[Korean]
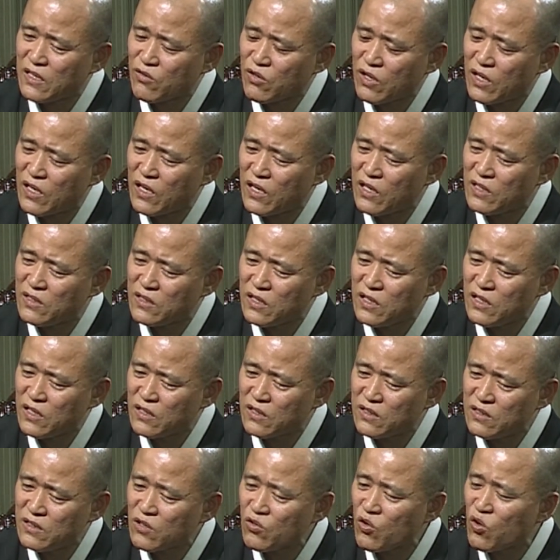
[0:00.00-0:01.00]
관한
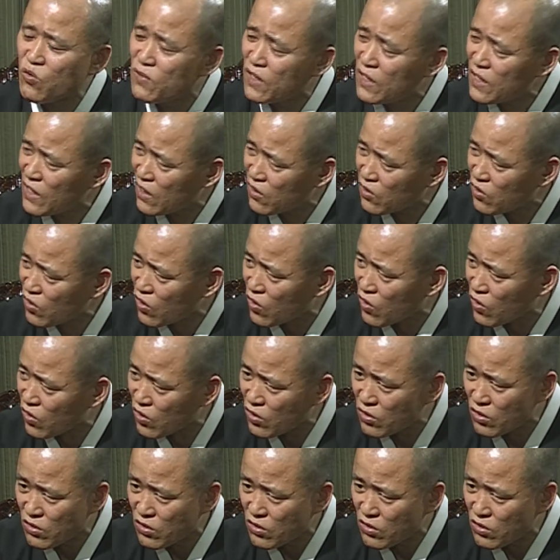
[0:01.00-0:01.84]
얘기를 이제 그만하고